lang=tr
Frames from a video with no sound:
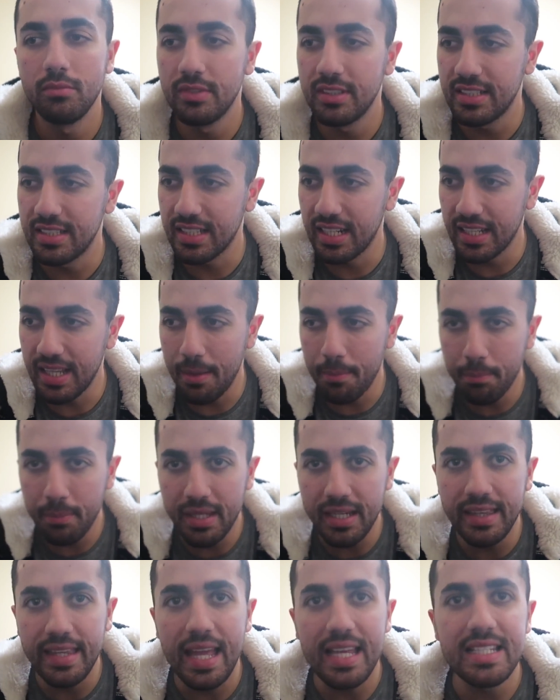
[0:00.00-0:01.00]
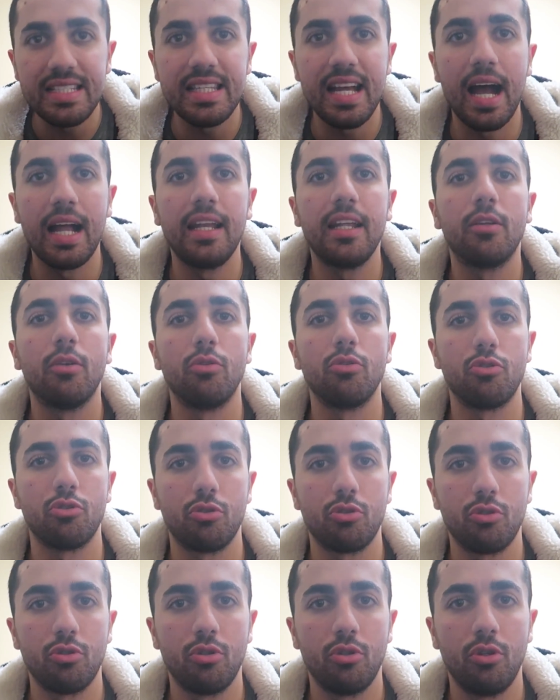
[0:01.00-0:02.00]
Sıradan bir nesne haline
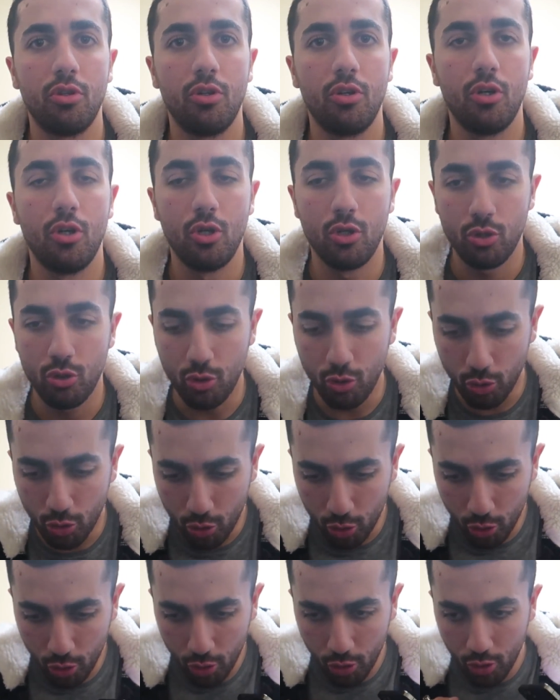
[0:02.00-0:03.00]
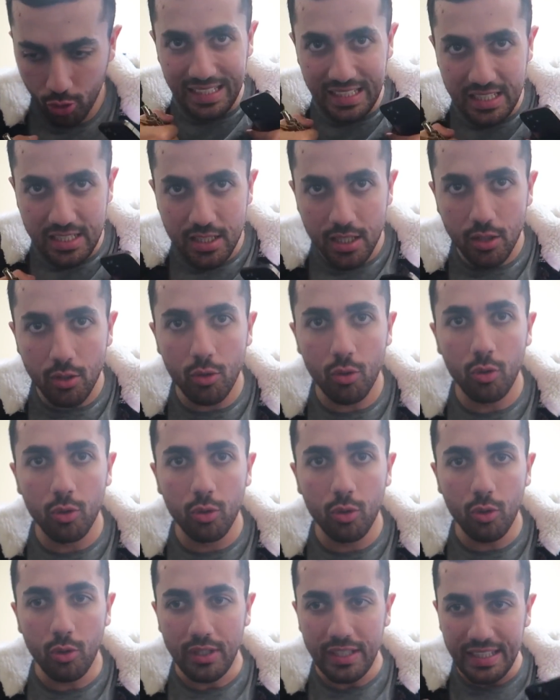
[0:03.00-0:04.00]
dönüşür. Çünkü
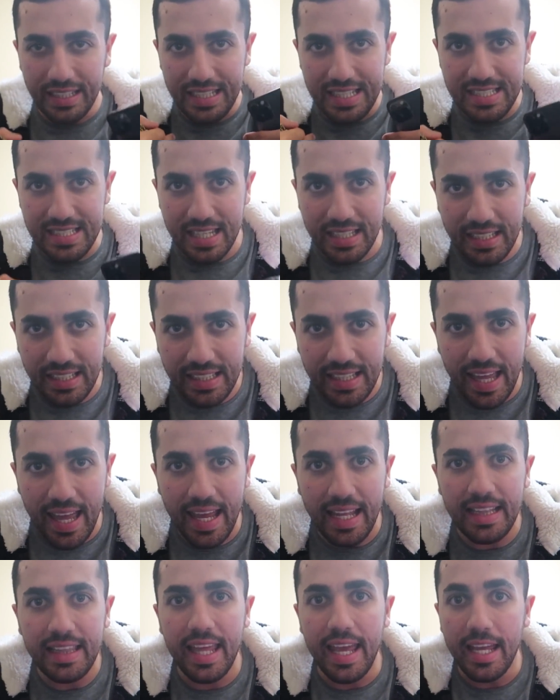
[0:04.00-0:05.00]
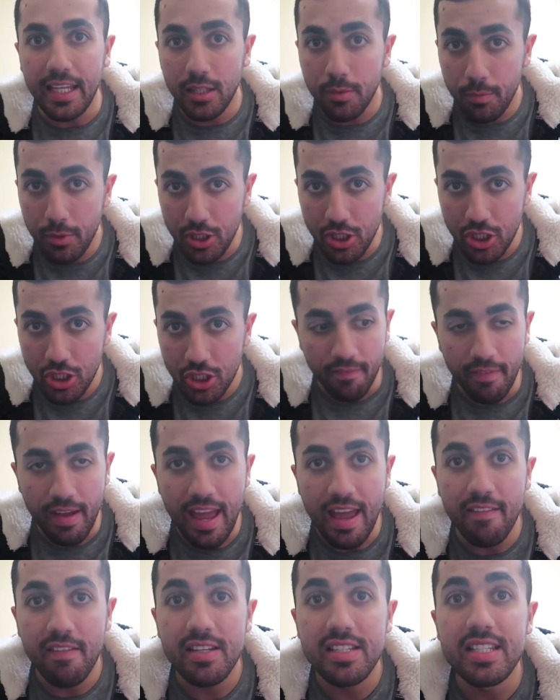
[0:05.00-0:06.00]
insanoğlu istediğini elde etmiş
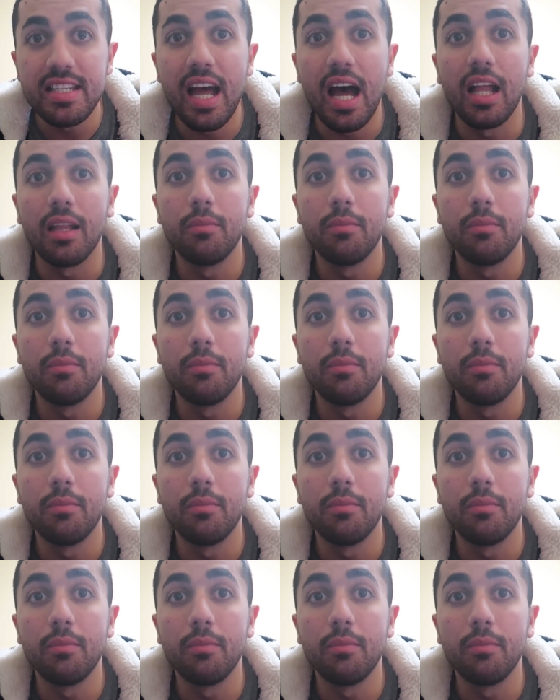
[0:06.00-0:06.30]
ve hevesini